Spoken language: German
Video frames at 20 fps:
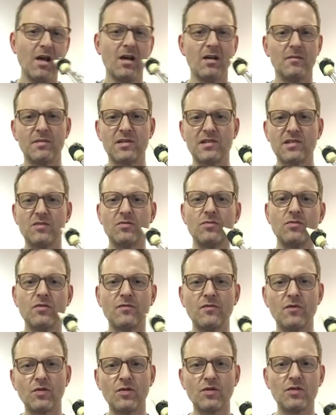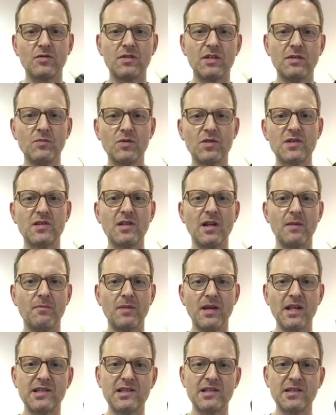Bisschen ungewohnt. Und die müssen am
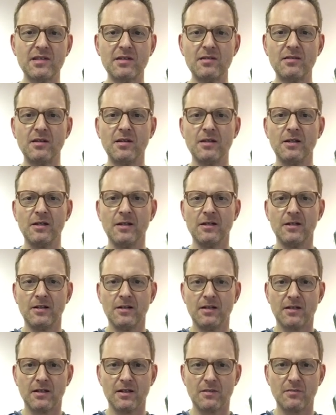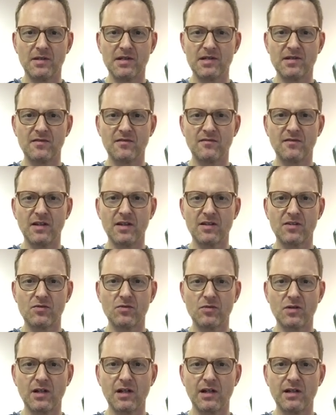besten, damit es wirklich
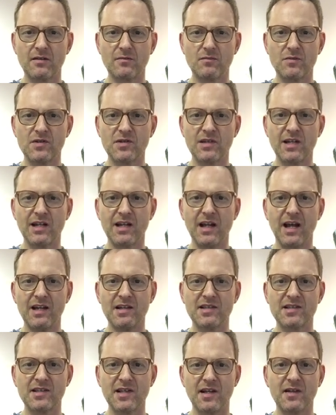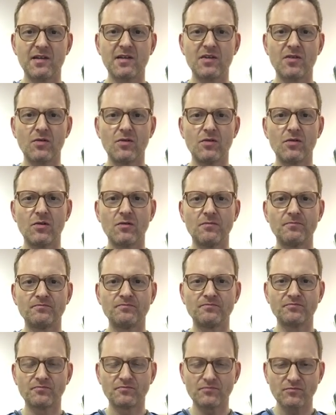gut klingt, müssen die gleichzeitig hoch.
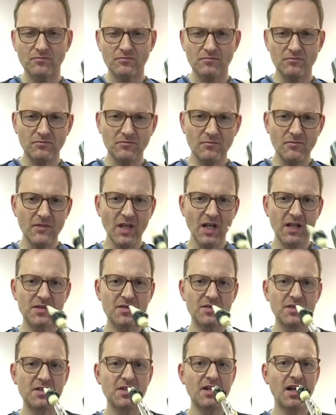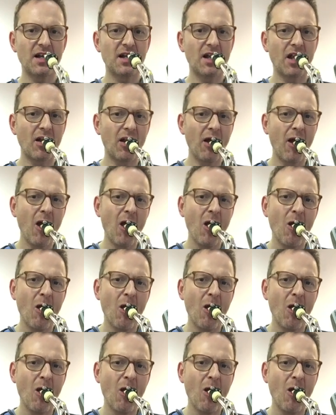Also nicht nacheinander.